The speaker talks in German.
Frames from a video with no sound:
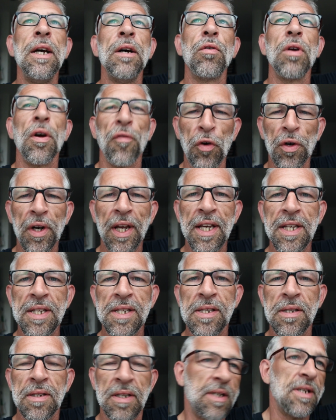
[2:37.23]
oder von
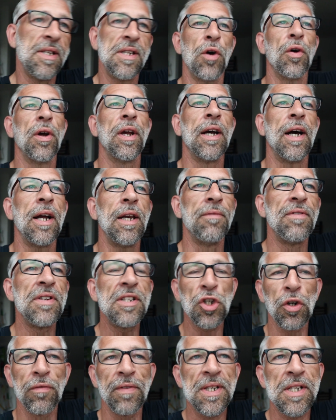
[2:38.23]
rechts. Äh, ist ja auch egal, ihr
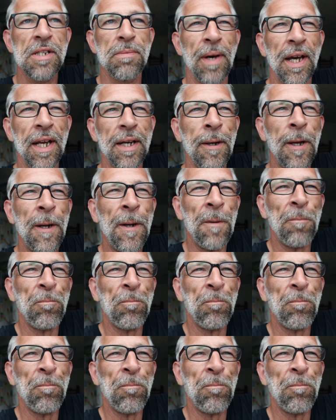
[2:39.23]
wisst schon, was ich meine.